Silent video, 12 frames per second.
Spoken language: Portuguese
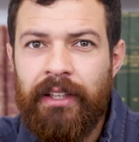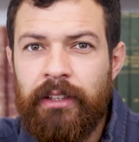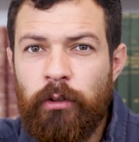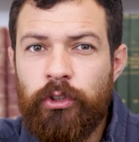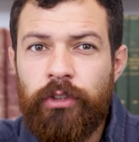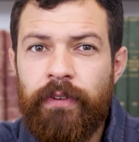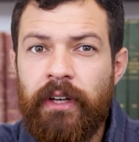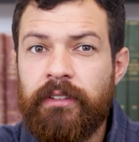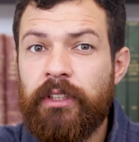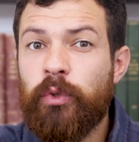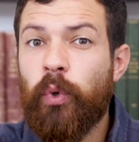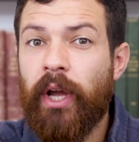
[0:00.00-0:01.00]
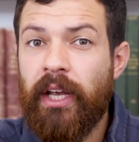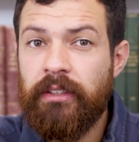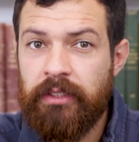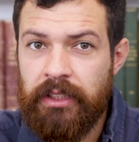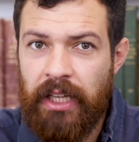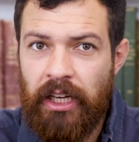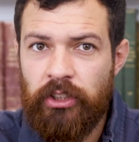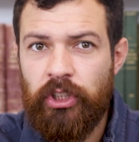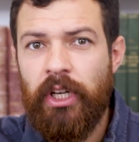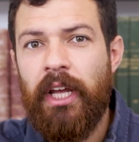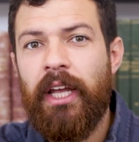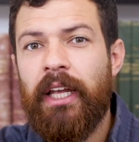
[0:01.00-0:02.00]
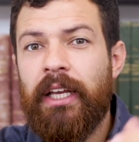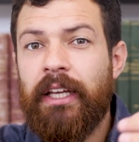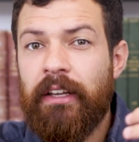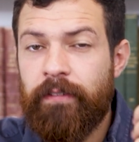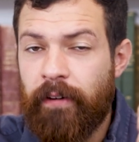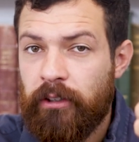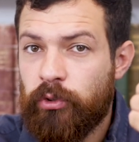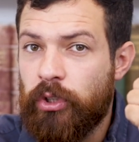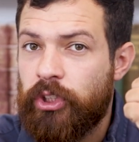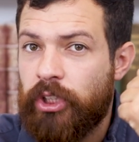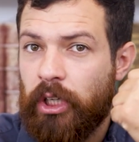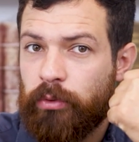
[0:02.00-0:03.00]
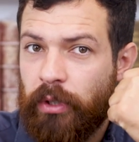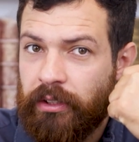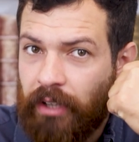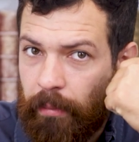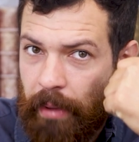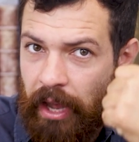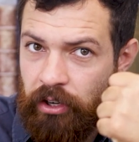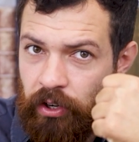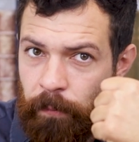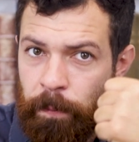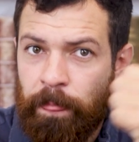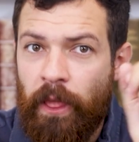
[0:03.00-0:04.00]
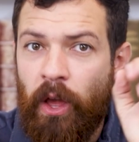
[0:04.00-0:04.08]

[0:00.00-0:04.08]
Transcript: não tiver sido reincidente em infrações de natureza média